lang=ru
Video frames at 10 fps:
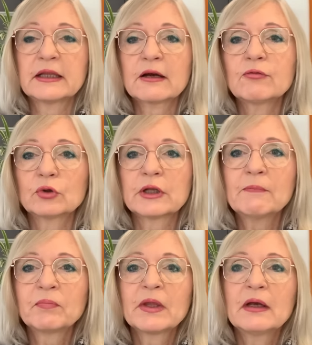Так
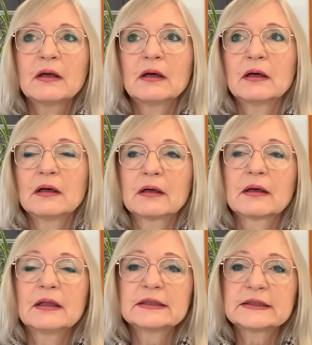вот,
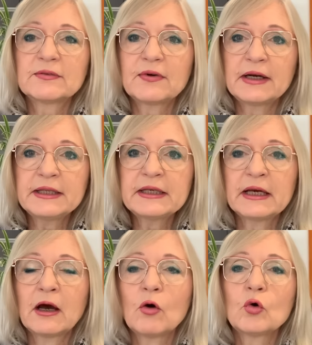
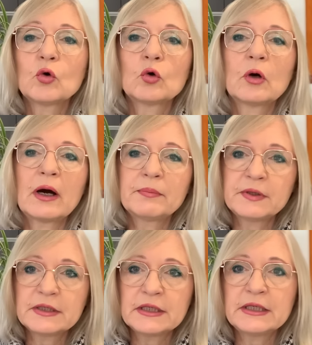голосование о
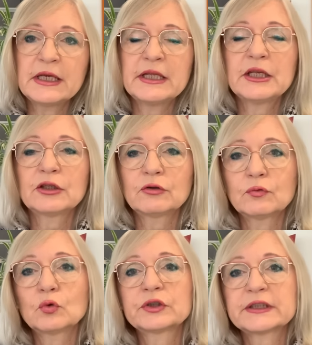объединении
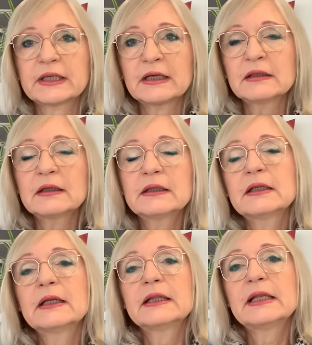двух стран
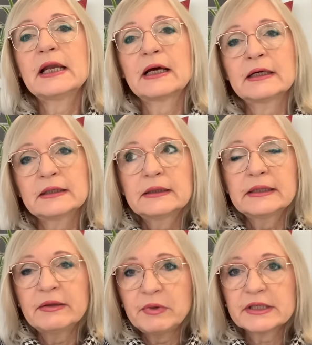для
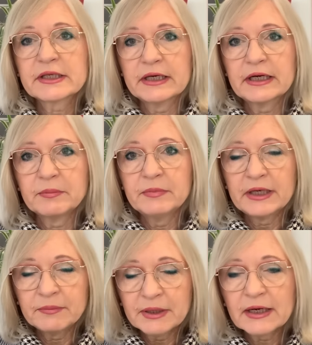немецких эм,
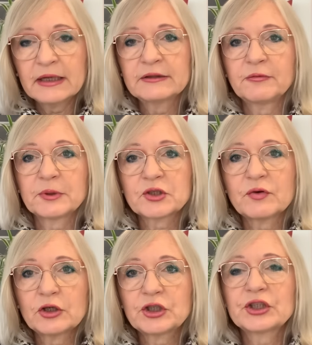эмигрантов,
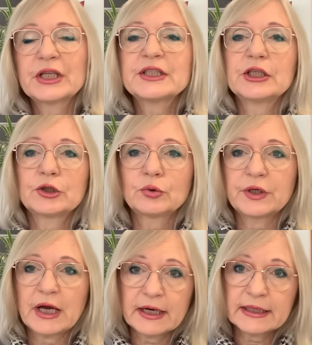проживающих на
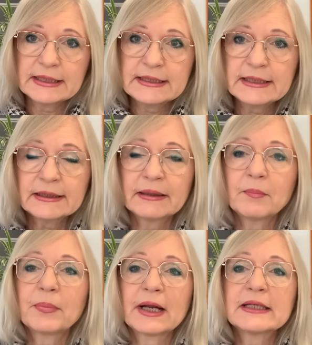территории
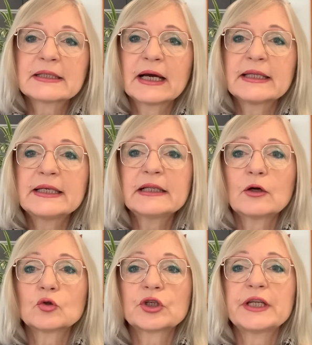Аргентины, происходило
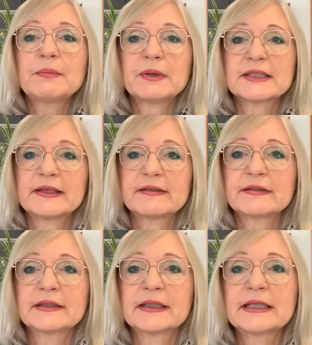уже
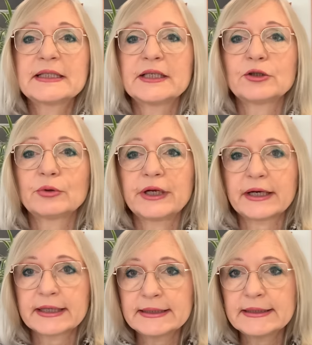непосредственно на территории
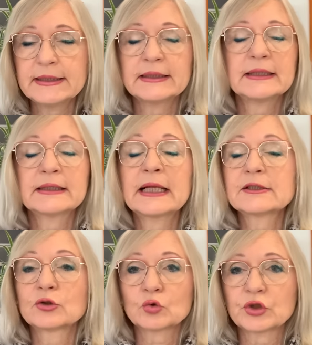Аргентины, на
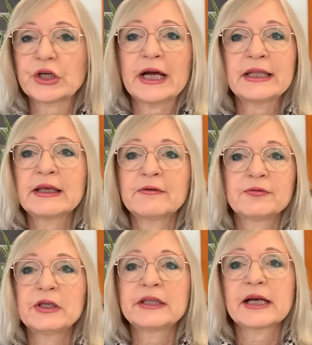суше, а не
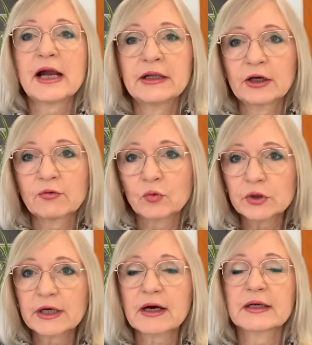в нейтральных
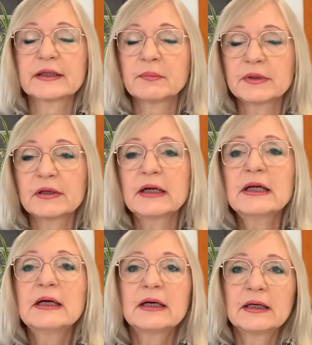водах, как это было
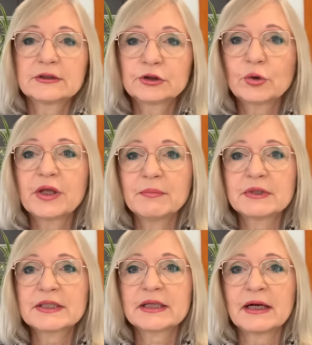а, с другими
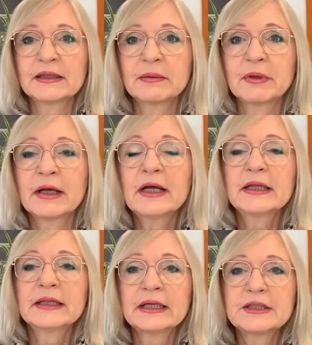странами,
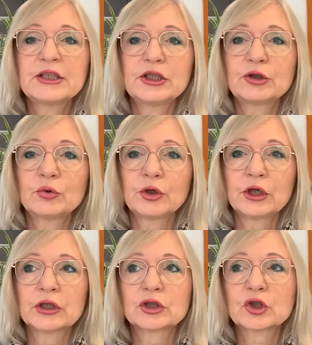на
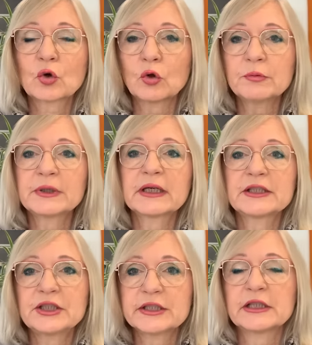территории школ,
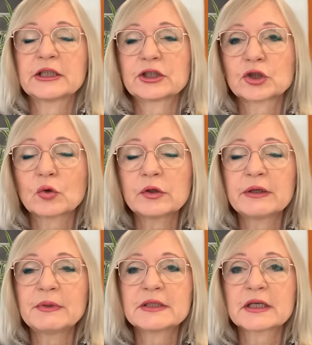многочисленных школ
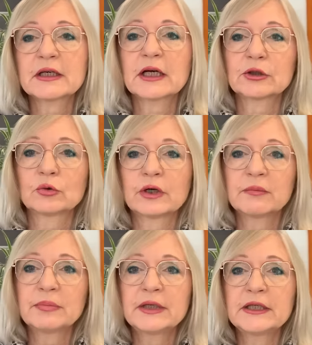немецких, которые
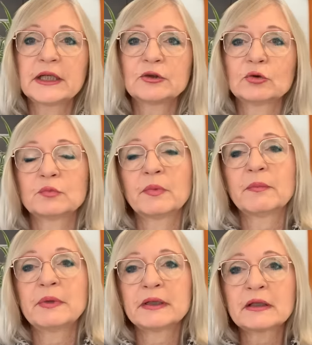были на тот
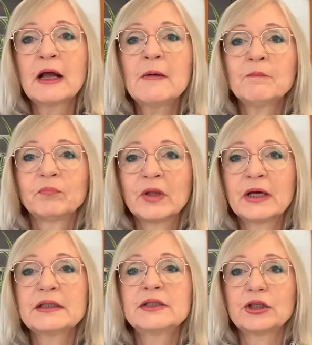момент
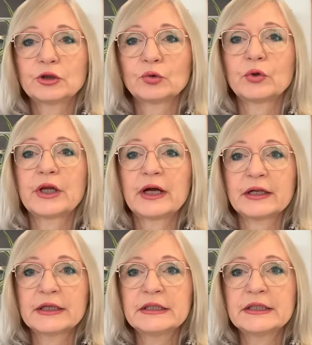на территории
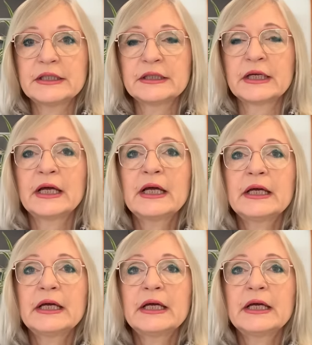Аргентины.